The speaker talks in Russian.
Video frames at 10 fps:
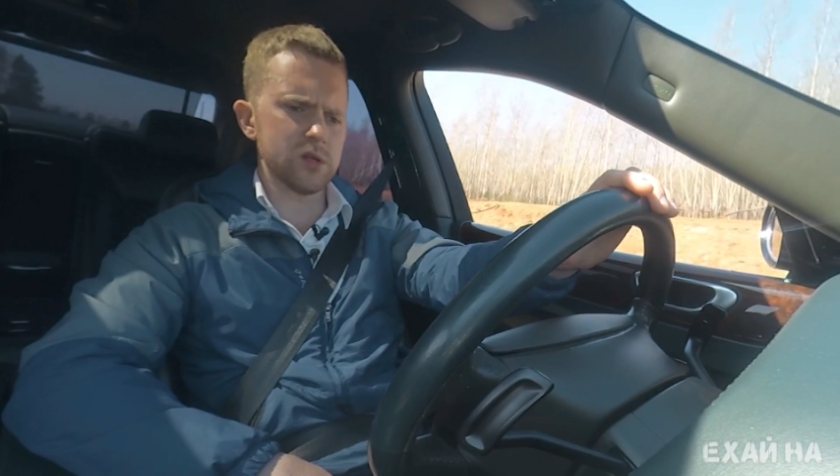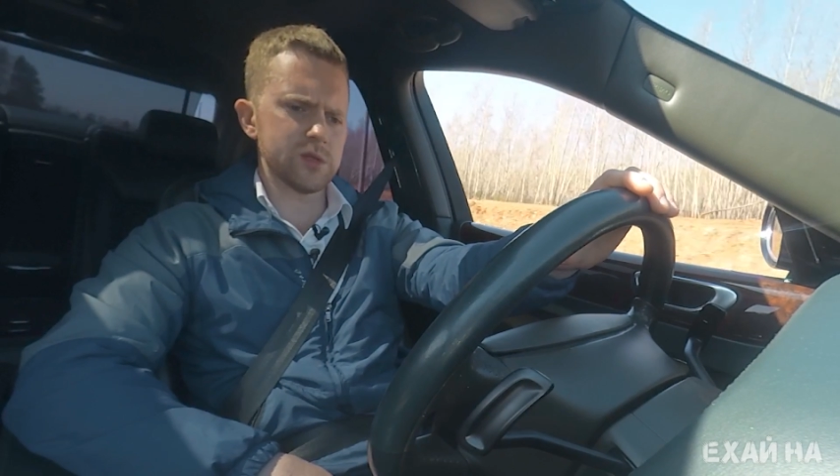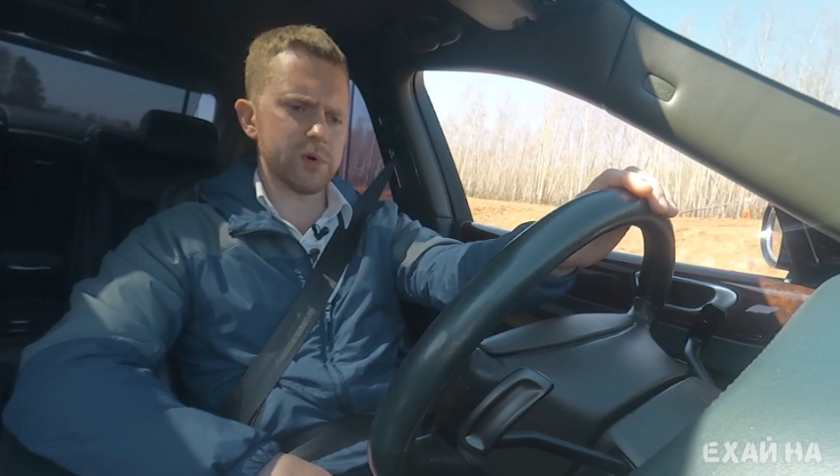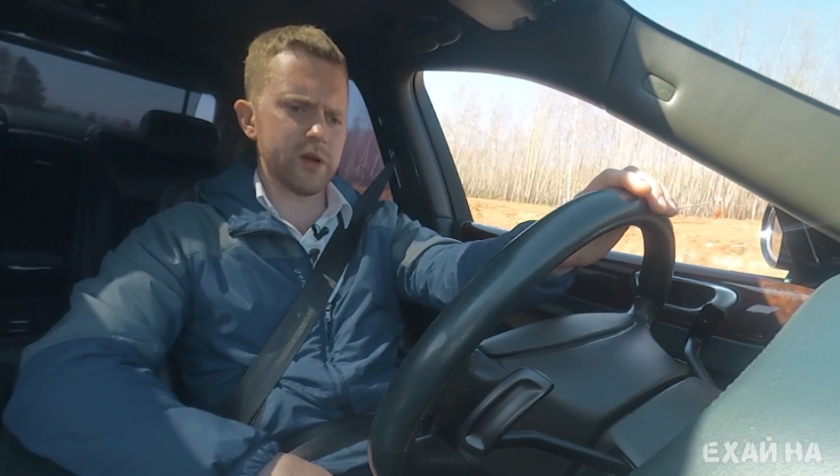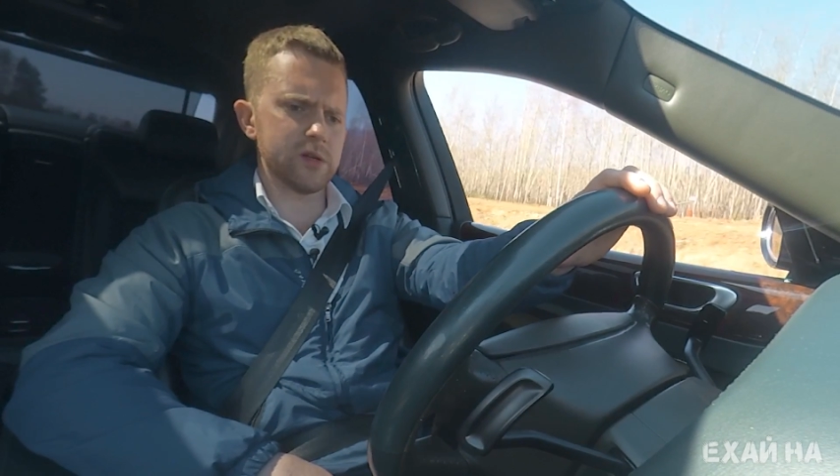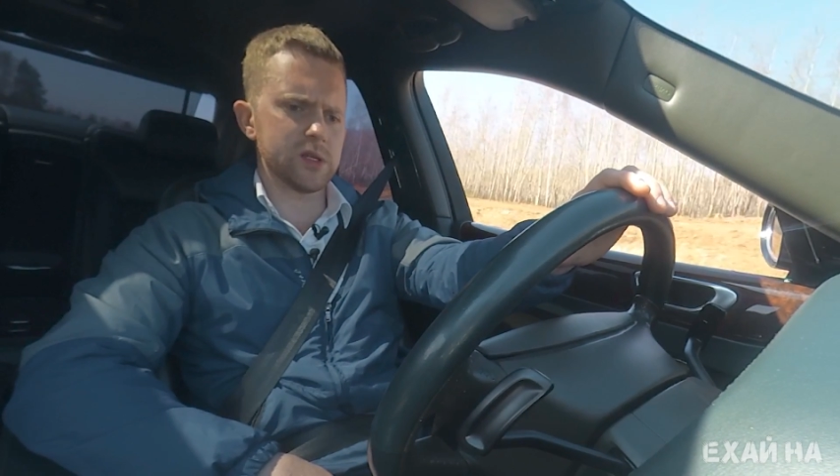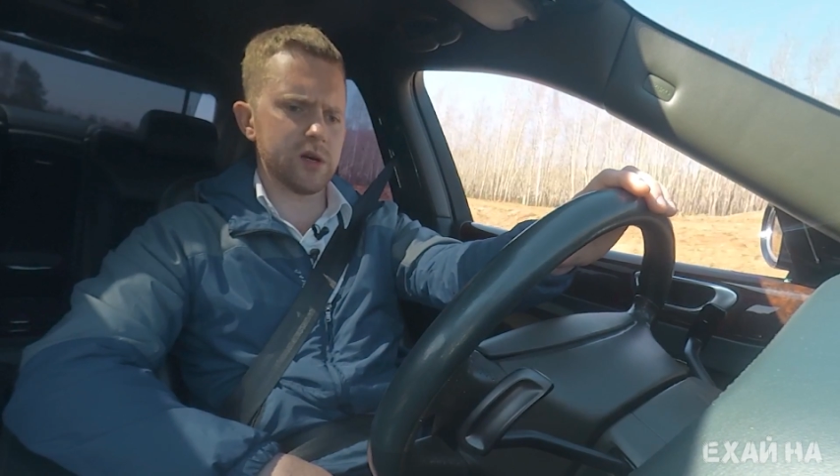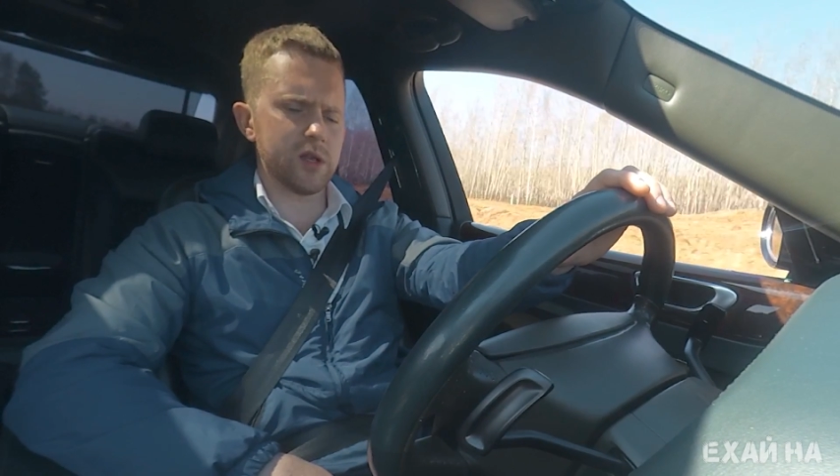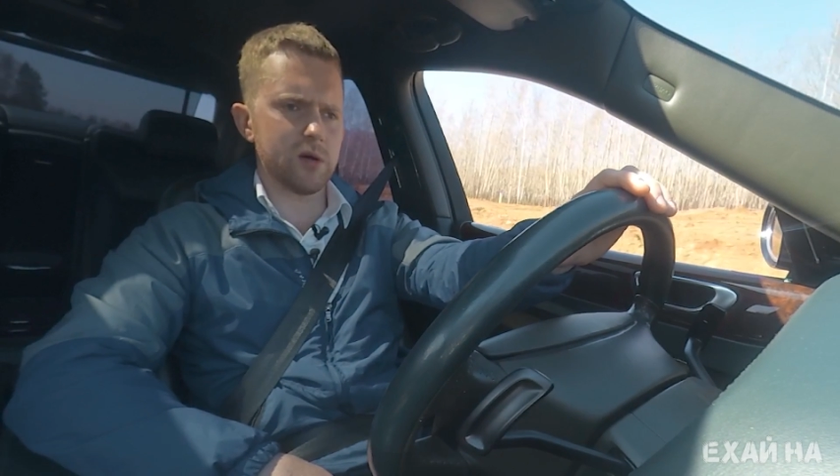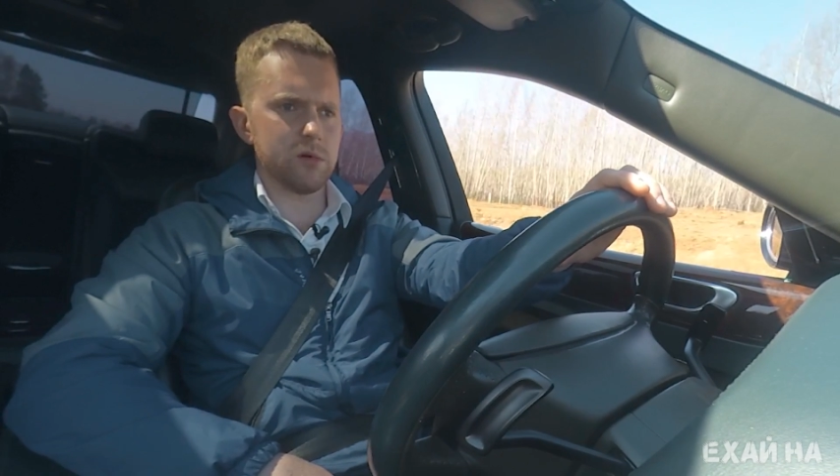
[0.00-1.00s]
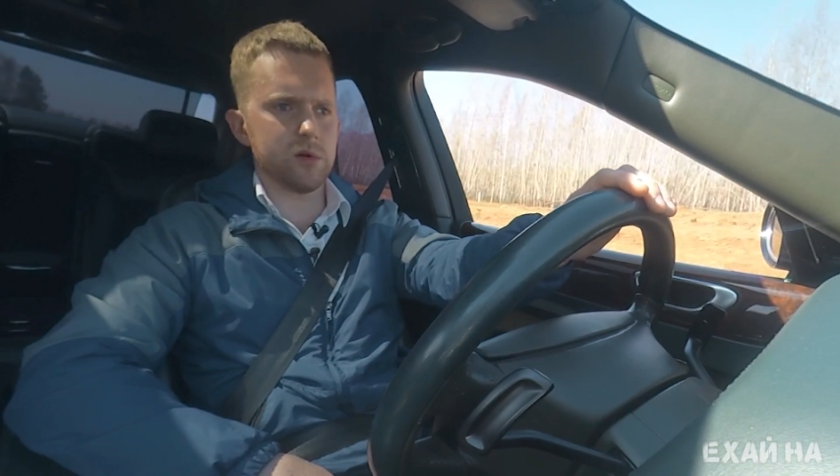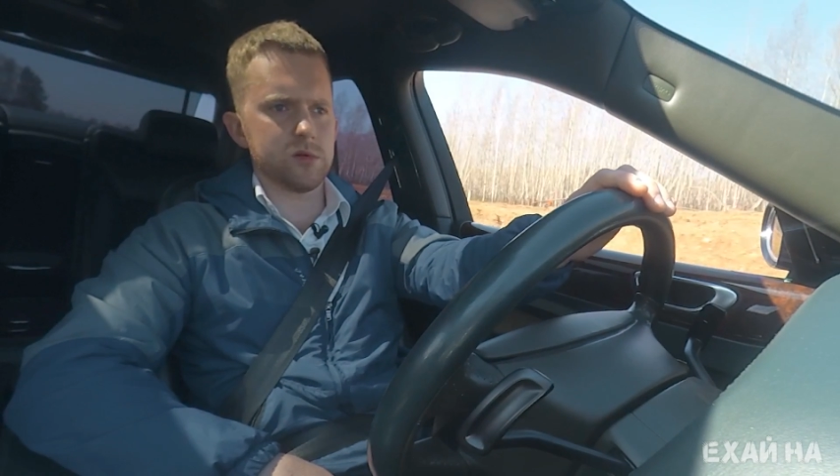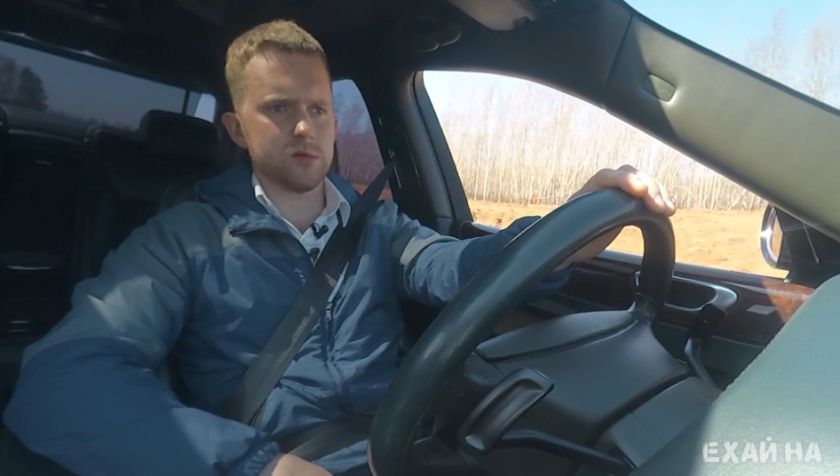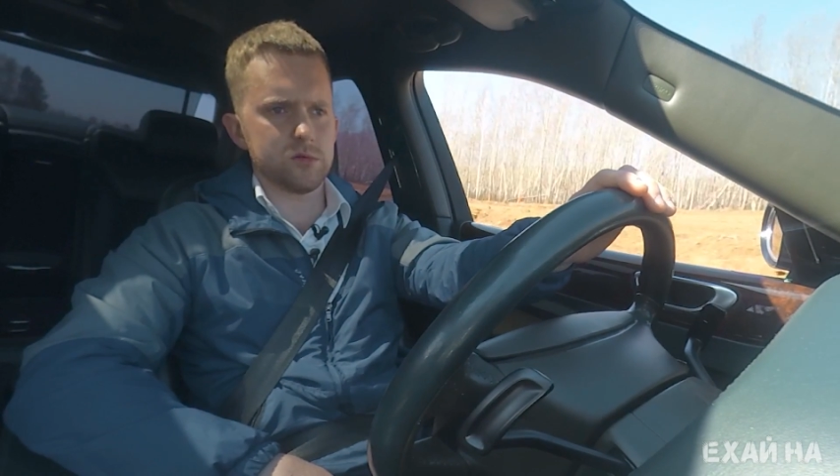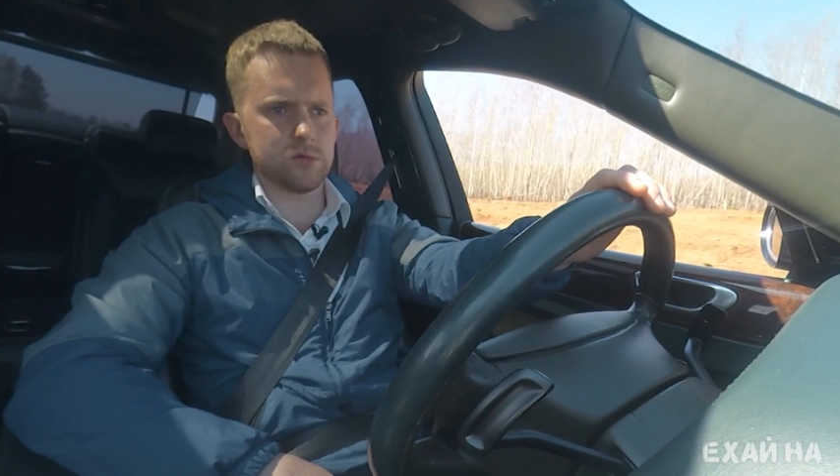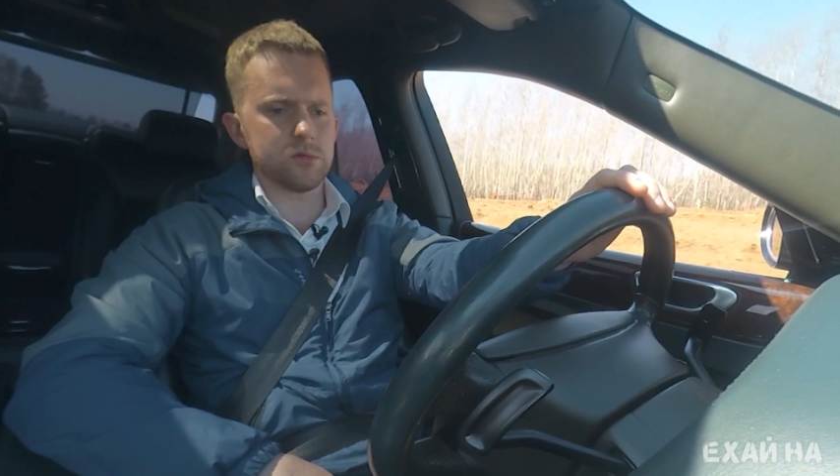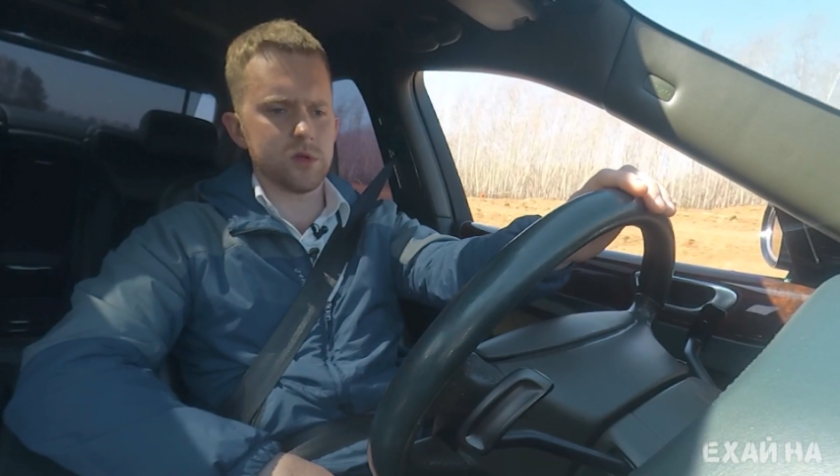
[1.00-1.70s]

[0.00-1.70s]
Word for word: справиться хотя бы ну,